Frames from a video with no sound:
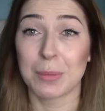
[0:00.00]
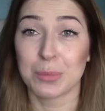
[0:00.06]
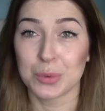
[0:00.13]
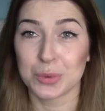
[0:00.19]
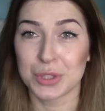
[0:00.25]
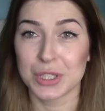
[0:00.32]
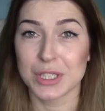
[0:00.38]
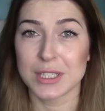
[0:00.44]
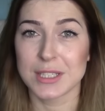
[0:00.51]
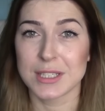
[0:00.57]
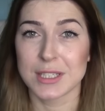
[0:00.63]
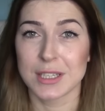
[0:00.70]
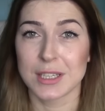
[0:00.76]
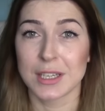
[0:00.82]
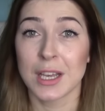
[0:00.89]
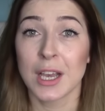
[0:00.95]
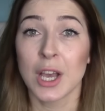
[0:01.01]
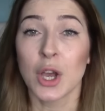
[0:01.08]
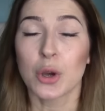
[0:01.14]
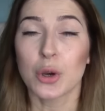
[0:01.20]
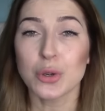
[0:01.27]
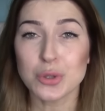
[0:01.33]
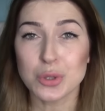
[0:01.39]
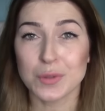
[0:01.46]
buty z
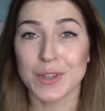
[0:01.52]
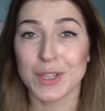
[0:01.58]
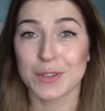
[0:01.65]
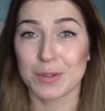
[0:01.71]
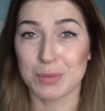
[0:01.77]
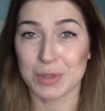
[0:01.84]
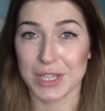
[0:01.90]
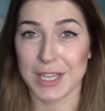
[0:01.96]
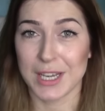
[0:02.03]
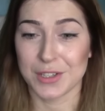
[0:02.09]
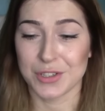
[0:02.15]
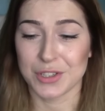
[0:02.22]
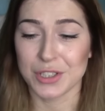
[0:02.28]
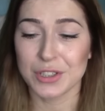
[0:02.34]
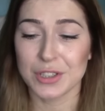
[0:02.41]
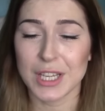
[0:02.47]
końcówek wyprzedaży.